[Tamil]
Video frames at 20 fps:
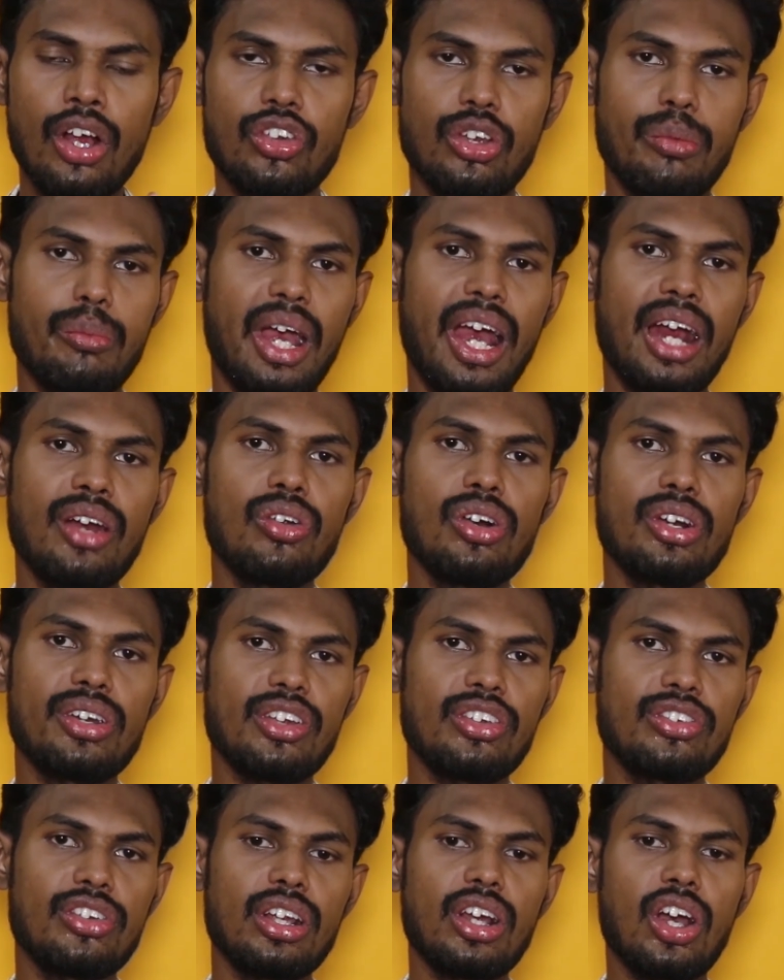ஸோ மேனுவல்
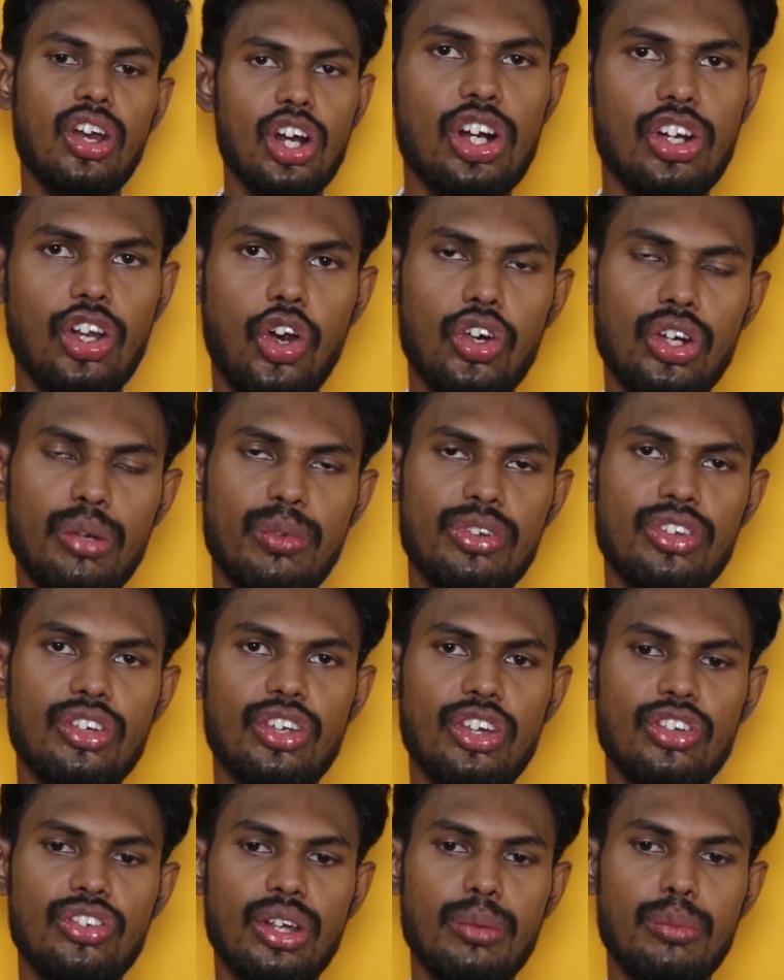டெஸ்டிங் ஆர் ஆட்டோமேஷன்
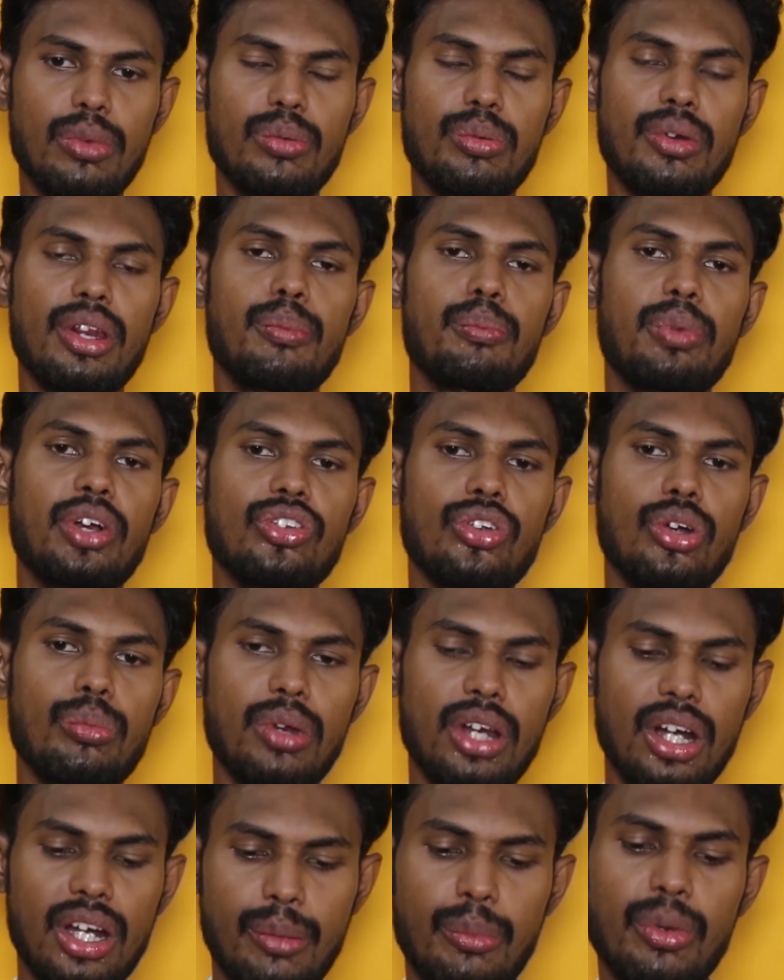டெஸ்டிங் பேஸ் பண்ணி பார்த்தோம்
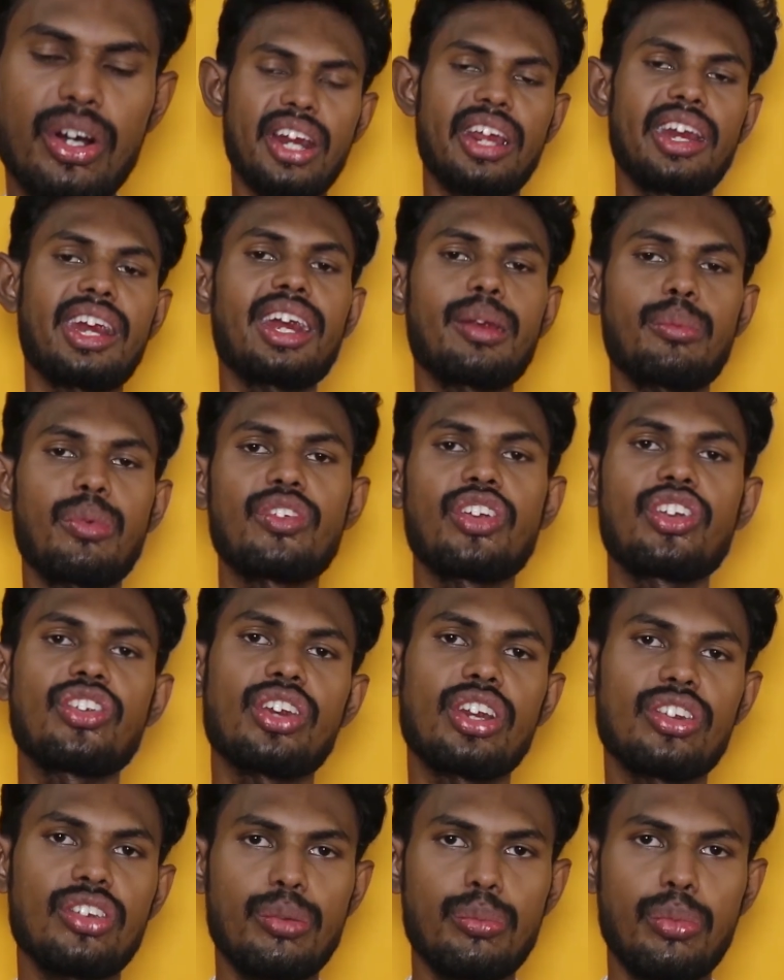அப்படின்னா நமக்கு நிறைய டைப்பு
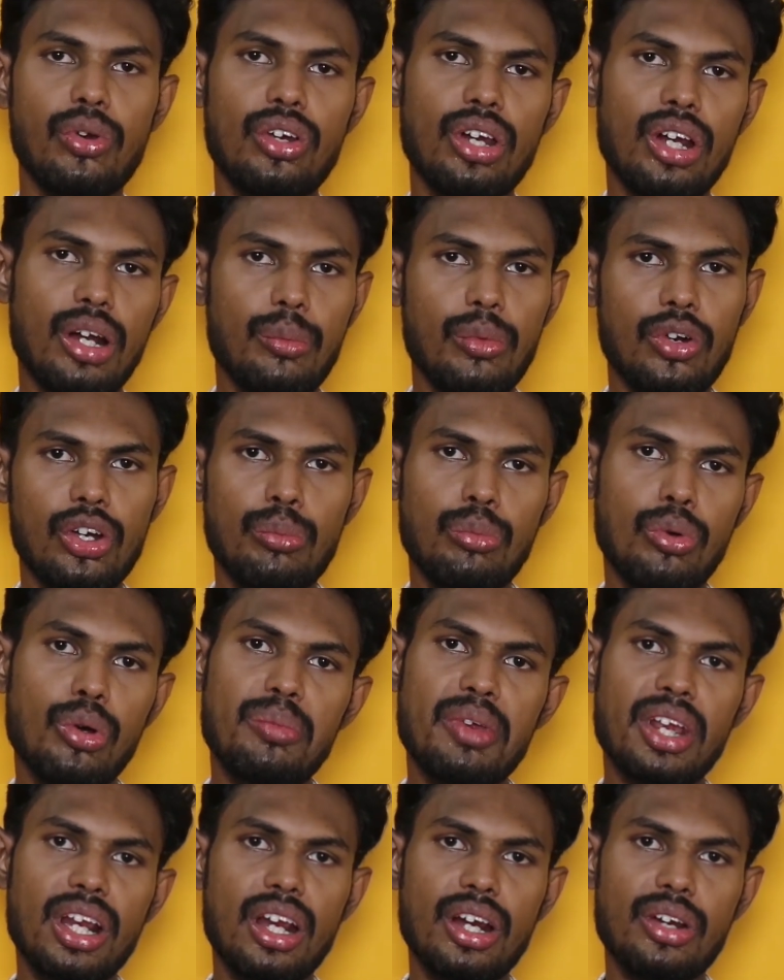டெஸ்டிங்கேஷன் இப்போ வந்து நம்ம வந்து
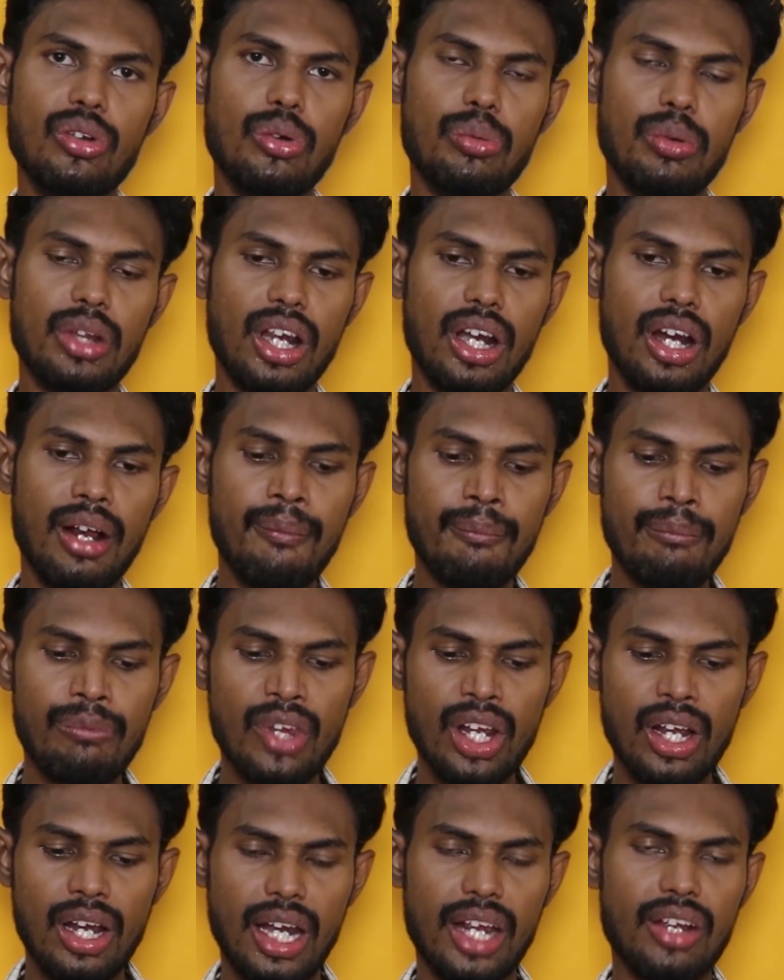பூமிங்கில் இருக்கும் ஓகேங்களா
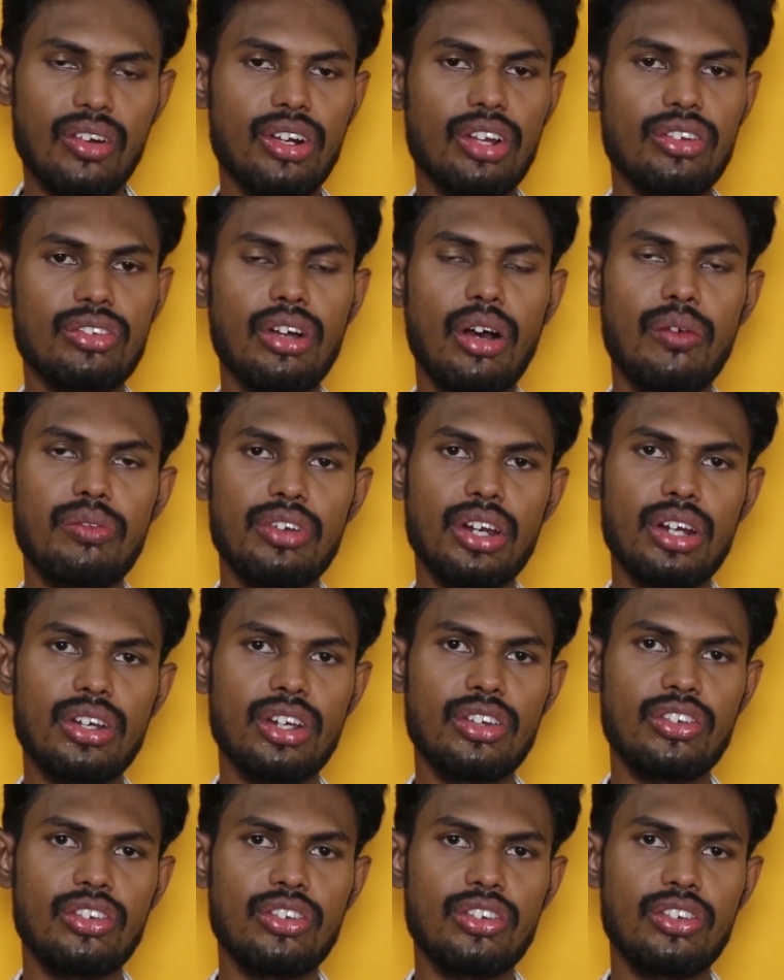லைக் வந்து சாஃப்ட்வேர்